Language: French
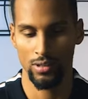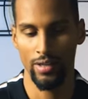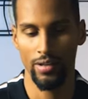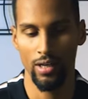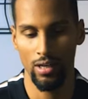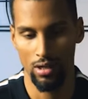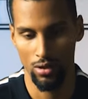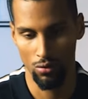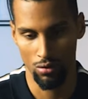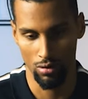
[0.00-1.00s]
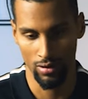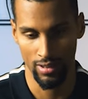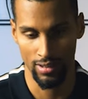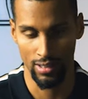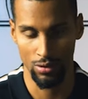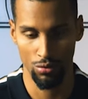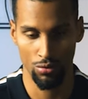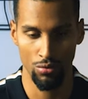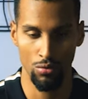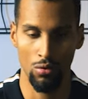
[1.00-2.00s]
Gagné, donc c'est écrit
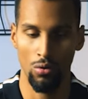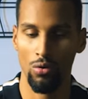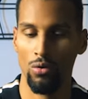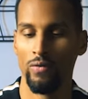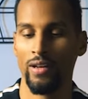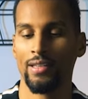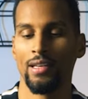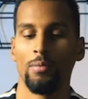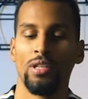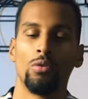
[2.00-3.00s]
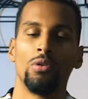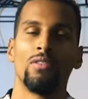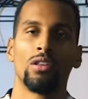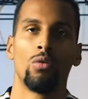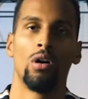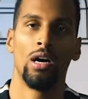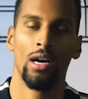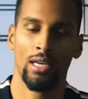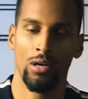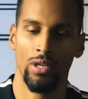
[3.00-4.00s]
dessus, le 21 mai 2023
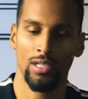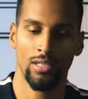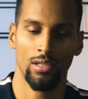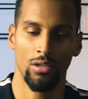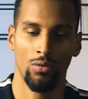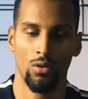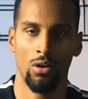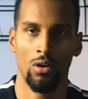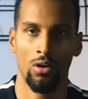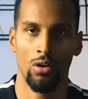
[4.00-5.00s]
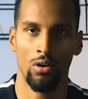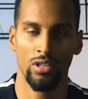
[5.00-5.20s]
à Kaunas, donc en